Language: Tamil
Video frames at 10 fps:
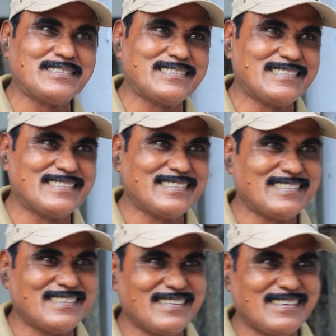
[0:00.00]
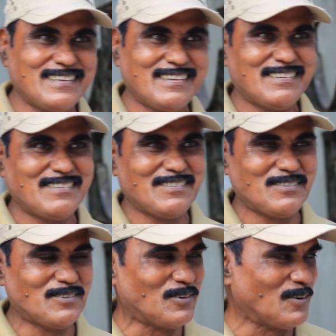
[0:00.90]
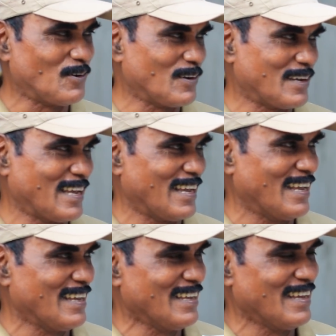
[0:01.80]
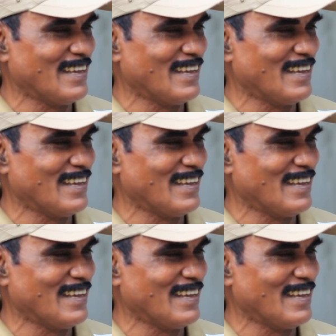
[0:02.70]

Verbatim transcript: This evening and this meeting I will